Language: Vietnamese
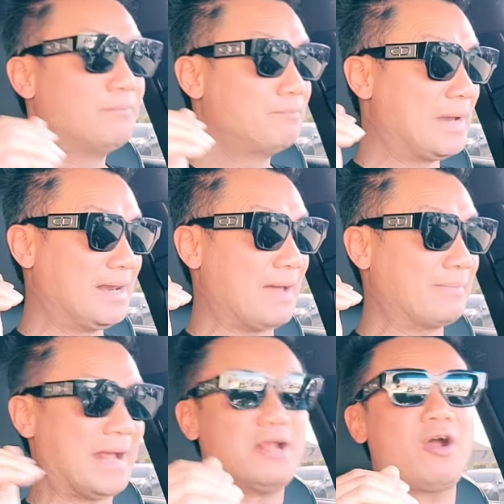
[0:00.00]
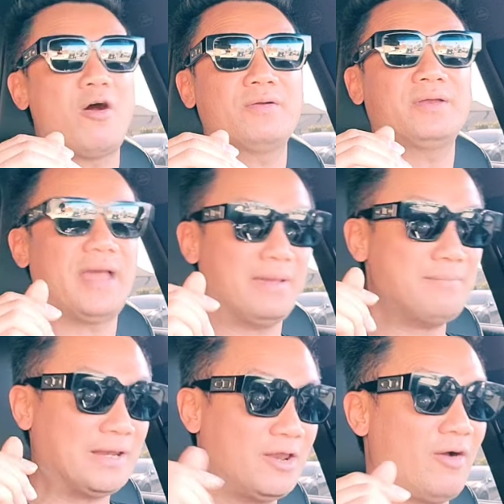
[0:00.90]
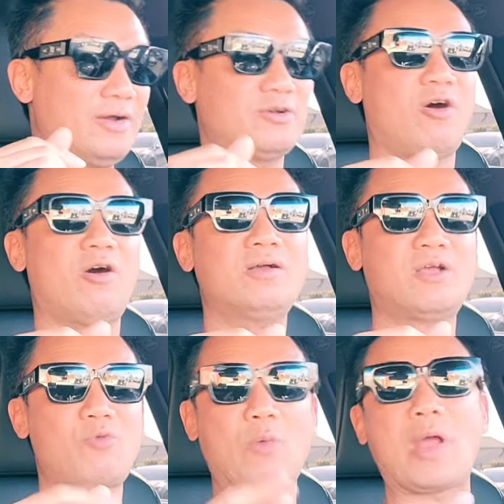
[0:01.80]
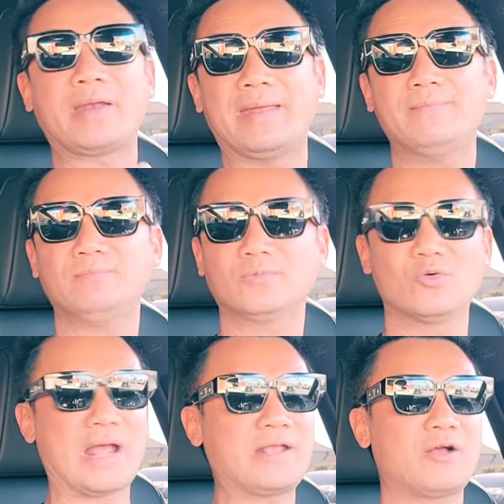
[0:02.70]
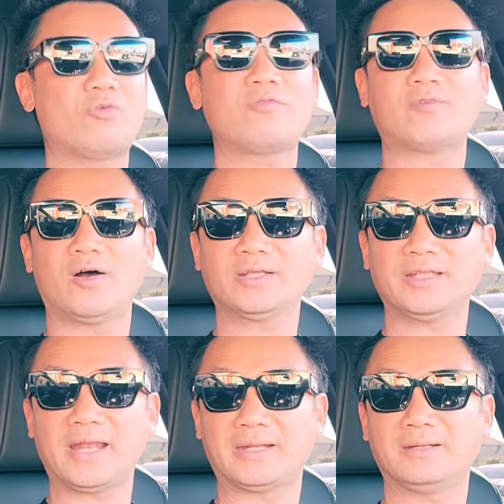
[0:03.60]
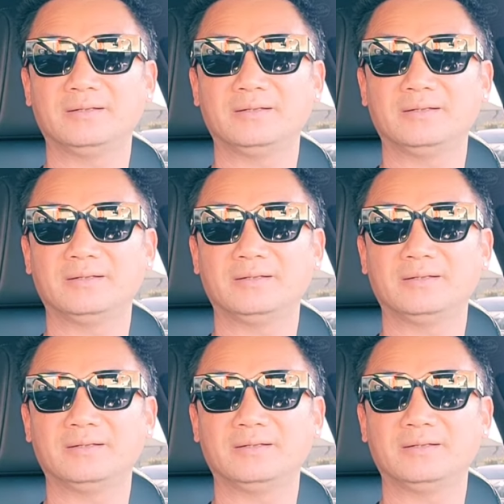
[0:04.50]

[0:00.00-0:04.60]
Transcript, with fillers: mình làm ngắn gọn để mình nói rõ cái quan điểm của cá nhân của võ như thế này